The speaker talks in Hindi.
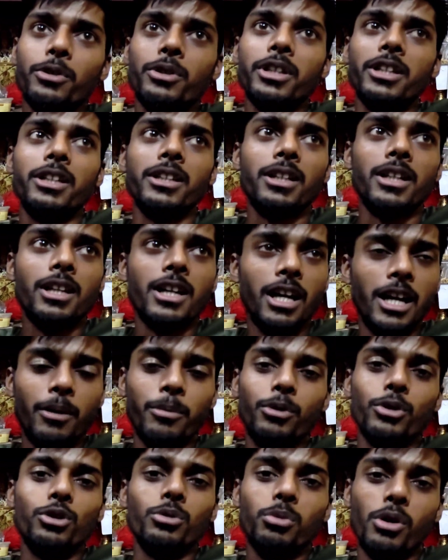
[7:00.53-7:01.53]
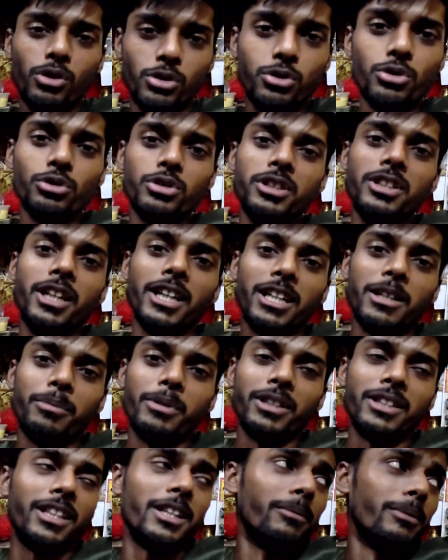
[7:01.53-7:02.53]
है क्योंकि आपको तो बहुत कुछ दिखाना
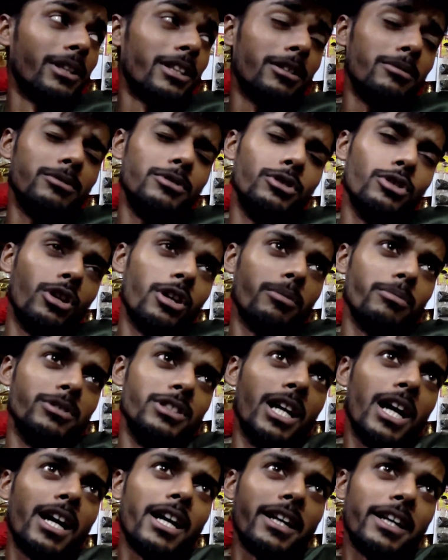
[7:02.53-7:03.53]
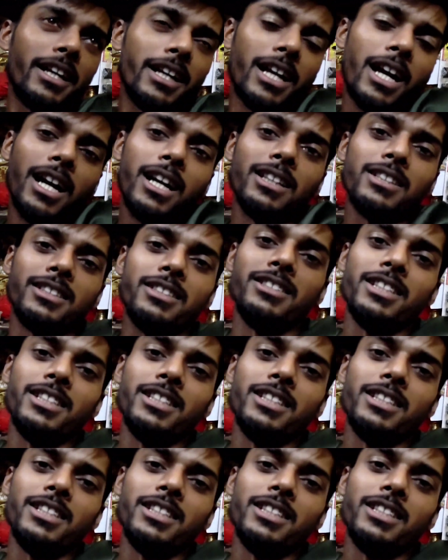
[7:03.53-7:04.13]
पड़ता है मतलब जो हम जा रहे हैं कहाँ